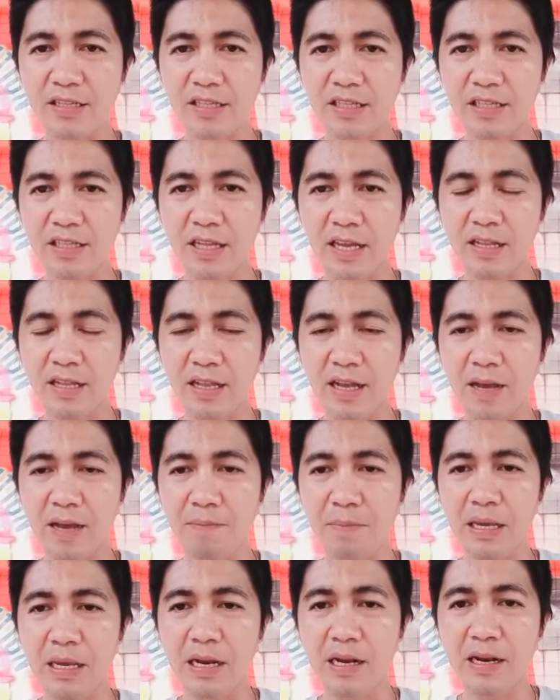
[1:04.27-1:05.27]
just like ng
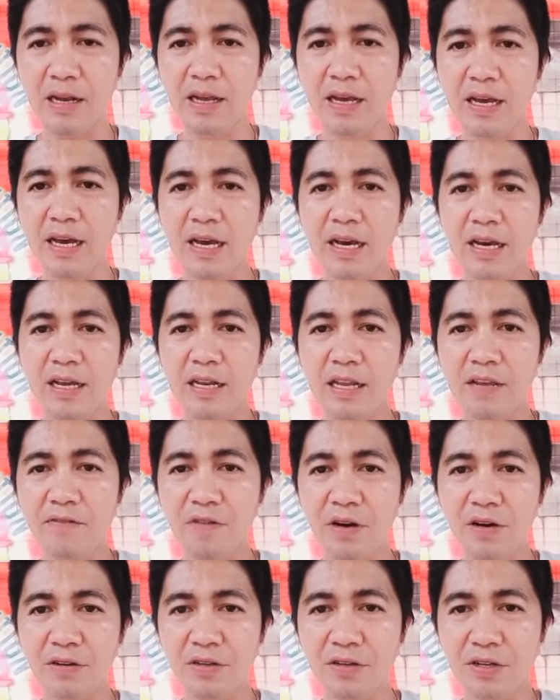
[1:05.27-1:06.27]
appeal ni
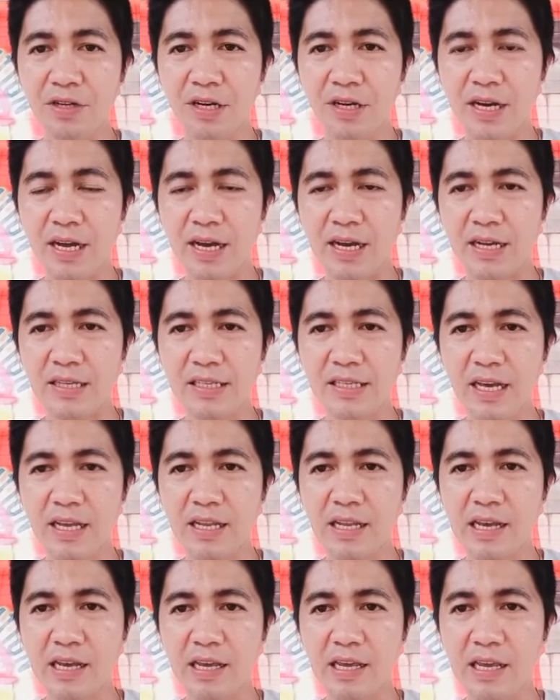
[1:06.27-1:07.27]
founder na
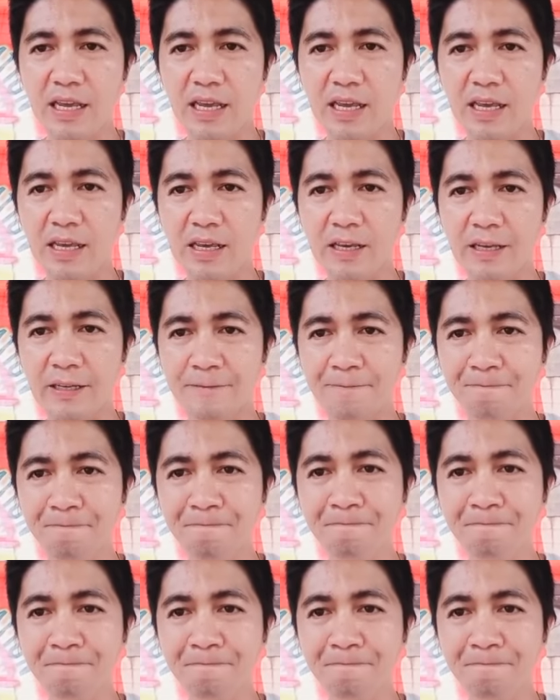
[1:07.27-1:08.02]
sana eh,